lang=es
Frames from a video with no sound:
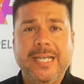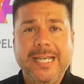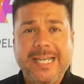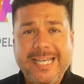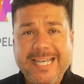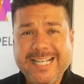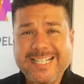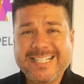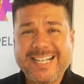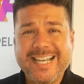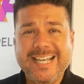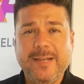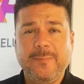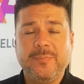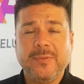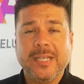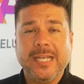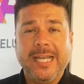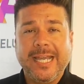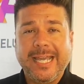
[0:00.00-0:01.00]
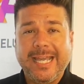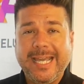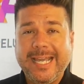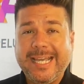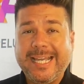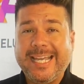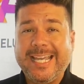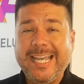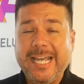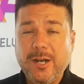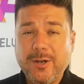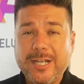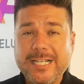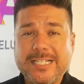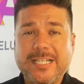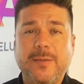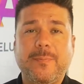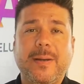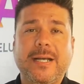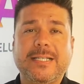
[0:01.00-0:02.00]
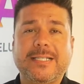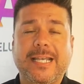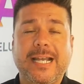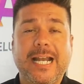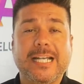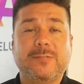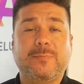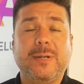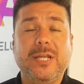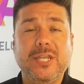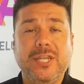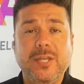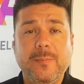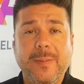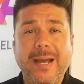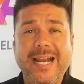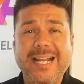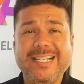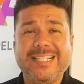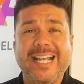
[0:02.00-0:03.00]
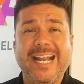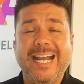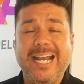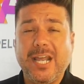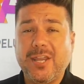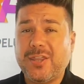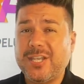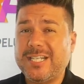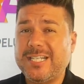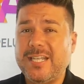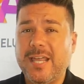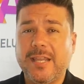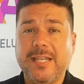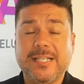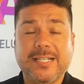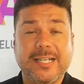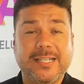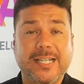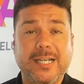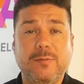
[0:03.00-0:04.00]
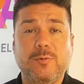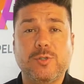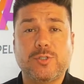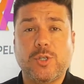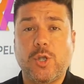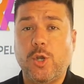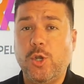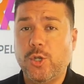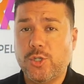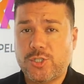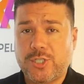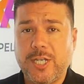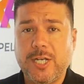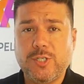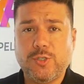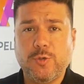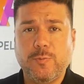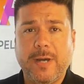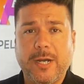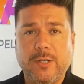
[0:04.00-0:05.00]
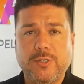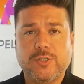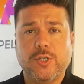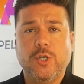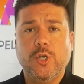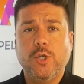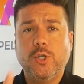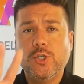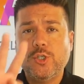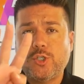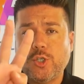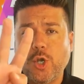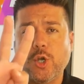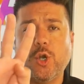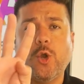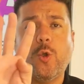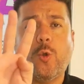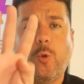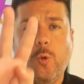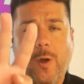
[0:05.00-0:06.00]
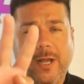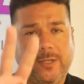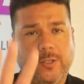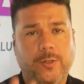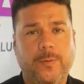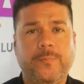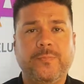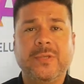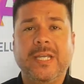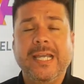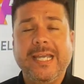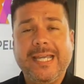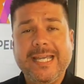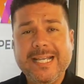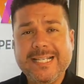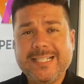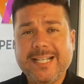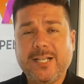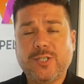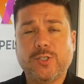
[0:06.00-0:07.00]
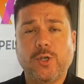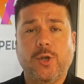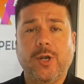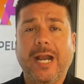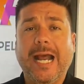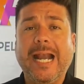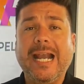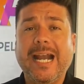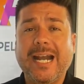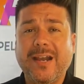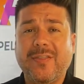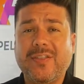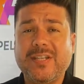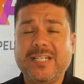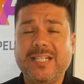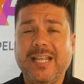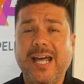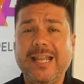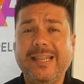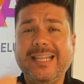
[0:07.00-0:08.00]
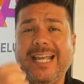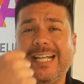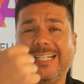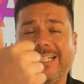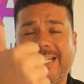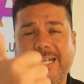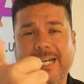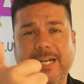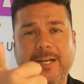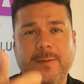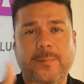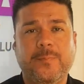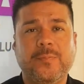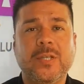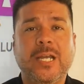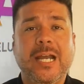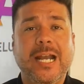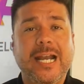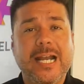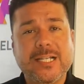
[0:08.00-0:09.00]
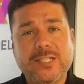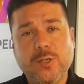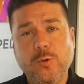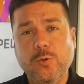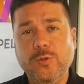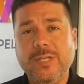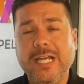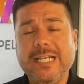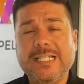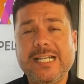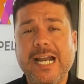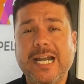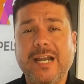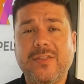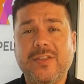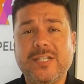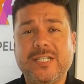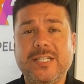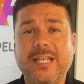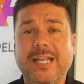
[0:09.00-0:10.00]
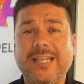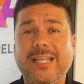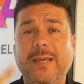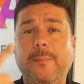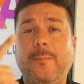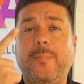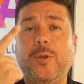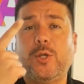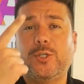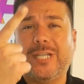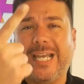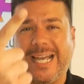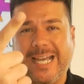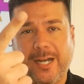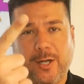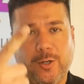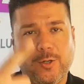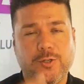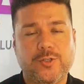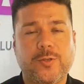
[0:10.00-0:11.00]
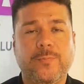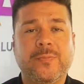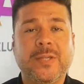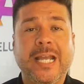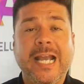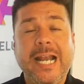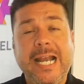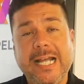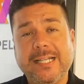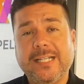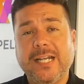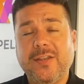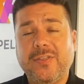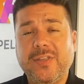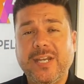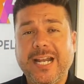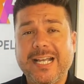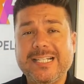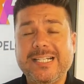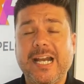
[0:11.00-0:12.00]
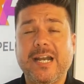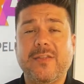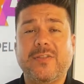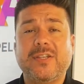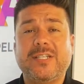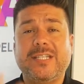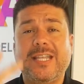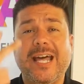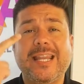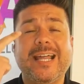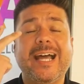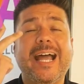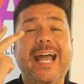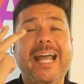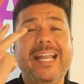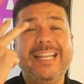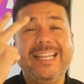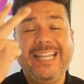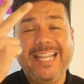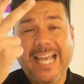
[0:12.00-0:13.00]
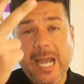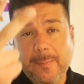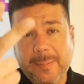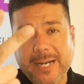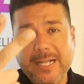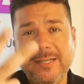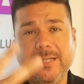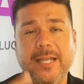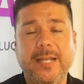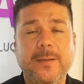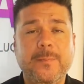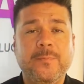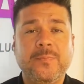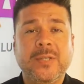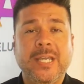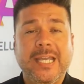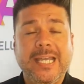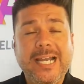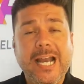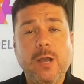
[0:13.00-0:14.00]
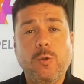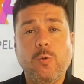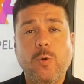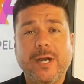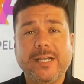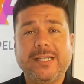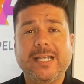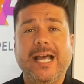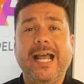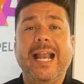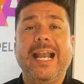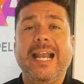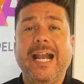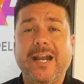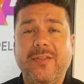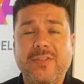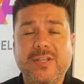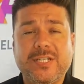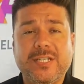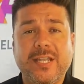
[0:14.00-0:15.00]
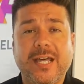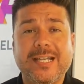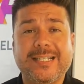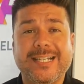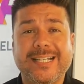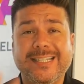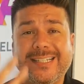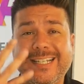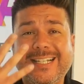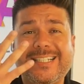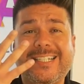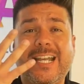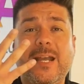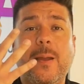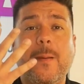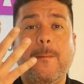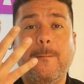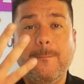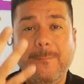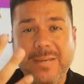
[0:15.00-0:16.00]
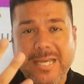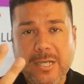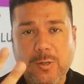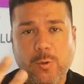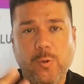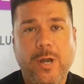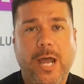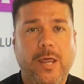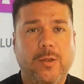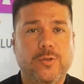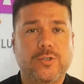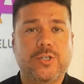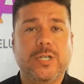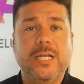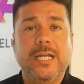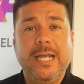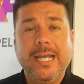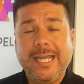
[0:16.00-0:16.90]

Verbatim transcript: Y es que eh, quiero que sepas que las principales necesidades que tenemos los seres humanos son cuatro. Y estas son la necesidad de adquirir, la segunda es la necesidad de protegernos, la tercera es la necesidad de aprender y la cuarta la necesidad de sentirse vinculados.